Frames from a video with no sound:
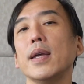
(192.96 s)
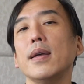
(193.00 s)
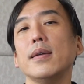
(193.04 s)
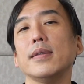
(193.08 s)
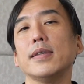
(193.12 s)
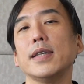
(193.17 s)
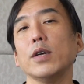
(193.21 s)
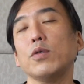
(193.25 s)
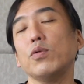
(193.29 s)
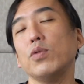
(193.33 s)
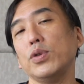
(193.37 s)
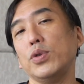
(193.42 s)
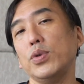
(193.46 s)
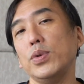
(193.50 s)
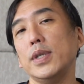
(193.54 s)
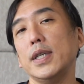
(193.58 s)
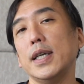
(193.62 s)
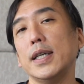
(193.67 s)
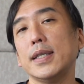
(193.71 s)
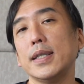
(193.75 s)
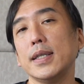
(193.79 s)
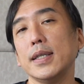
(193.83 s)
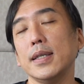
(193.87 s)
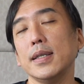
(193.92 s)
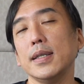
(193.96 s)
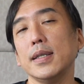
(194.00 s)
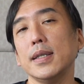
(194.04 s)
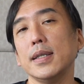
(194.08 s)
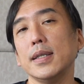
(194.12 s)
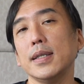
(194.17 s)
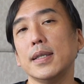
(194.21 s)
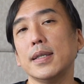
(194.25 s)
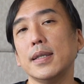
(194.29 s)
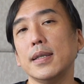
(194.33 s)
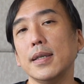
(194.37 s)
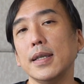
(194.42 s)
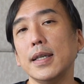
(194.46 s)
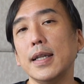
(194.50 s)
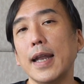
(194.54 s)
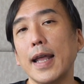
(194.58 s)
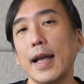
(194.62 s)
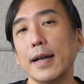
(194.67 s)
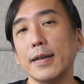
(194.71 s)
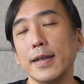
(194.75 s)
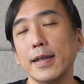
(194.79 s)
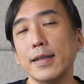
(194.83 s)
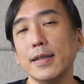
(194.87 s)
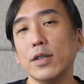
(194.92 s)
在过去这几一
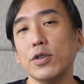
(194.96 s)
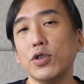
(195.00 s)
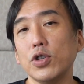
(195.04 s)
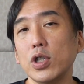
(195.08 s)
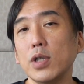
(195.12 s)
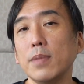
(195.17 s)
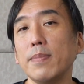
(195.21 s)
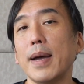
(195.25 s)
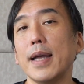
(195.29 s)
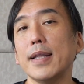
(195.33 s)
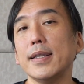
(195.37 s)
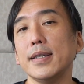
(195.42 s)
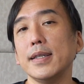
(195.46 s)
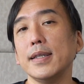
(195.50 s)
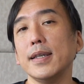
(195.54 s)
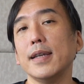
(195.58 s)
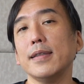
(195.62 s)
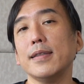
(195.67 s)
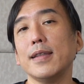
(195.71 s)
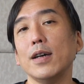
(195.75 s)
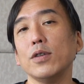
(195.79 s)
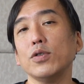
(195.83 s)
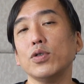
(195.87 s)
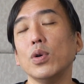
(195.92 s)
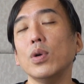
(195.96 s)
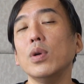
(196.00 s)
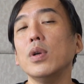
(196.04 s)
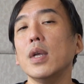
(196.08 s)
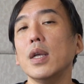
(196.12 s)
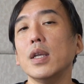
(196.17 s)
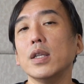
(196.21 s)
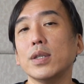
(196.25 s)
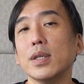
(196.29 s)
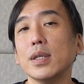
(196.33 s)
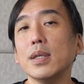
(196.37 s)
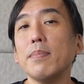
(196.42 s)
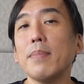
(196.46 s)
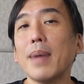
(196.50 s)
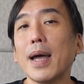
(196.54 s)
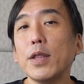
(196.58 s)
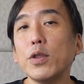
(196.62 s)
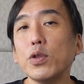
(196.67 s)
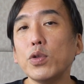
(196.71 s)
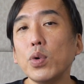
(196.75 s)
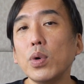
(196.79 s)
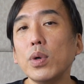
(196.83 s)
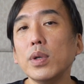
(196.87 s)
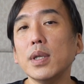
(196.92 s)
两年的试班经验当中，其实蛮
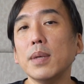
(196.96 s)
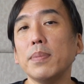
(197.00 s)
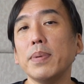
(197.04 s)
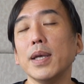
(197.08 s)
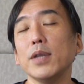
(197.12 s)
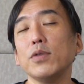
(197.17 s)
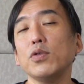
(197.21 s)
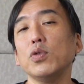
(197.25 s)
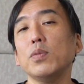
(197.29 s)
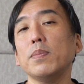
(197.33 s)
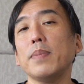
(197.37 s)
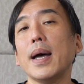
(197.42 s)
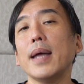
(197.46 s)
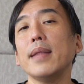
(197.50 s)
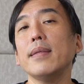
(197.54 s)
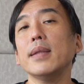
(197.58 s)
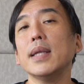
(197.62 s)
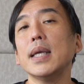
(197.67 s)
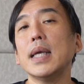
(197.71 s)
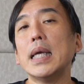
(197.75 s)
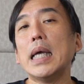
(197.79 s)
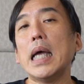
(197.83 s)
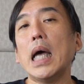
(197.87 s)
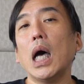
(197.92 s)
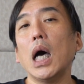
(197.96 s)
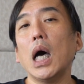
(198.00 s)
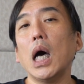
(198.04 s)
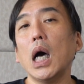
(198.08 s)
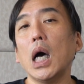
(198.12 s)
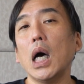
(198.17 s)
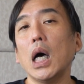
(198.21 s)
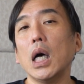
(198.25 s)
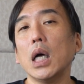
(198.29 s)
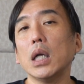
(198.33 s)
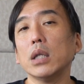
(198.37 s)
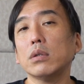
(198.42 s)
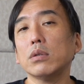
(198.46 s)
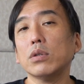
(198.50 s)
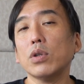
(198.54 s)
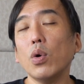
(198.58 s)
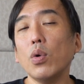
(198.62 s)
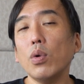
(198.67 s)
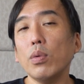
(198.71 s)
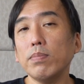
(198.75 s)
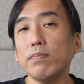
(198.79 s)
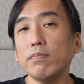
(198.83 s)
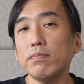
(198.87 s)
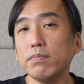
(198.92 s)
多的陪读班呃
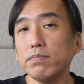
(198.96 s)
都。